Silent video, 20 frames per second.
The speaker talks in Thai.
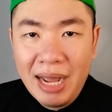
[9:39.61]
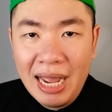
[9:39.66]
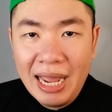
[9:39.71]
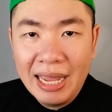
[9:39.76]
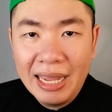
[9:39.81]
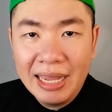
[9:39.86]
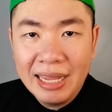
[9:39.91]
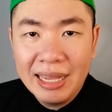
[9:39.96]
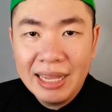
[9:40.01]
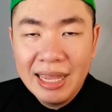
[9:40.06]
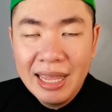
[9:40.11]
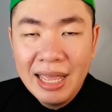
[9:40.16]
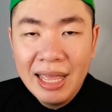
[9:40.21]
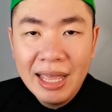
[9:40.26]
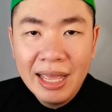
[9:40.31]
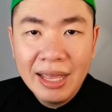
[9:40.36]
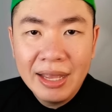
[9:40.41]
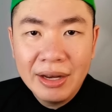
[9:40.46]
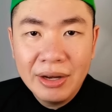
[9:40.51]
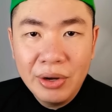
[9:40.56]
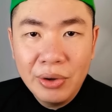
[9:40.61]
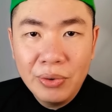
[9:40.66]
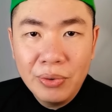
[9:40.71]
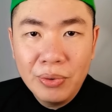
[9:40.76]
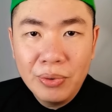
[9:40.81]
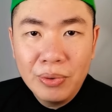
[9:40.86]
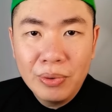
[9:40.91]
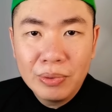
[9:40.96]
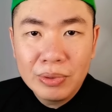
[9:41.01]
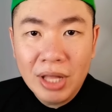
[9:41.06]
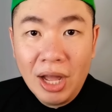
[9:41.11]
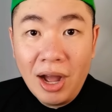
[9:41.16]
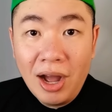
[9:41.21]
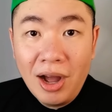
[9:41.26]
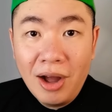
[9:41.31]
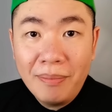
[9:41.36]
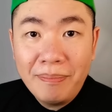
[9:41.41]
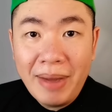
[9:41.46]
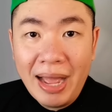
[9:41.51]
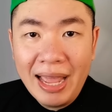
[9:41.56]
ภัยดูต่อ
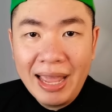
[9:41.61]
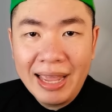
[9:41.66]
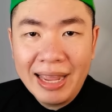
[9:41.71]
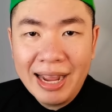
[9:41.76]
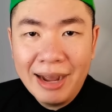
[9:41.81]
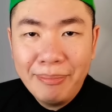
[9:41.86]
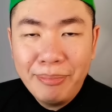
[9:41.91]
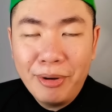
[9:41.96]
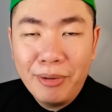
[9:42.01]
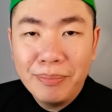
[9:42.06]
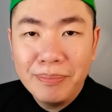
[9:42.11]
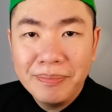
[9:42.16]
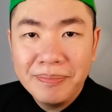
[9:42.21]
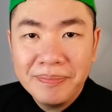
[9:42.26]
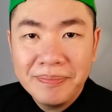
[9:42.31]
ไปครับผม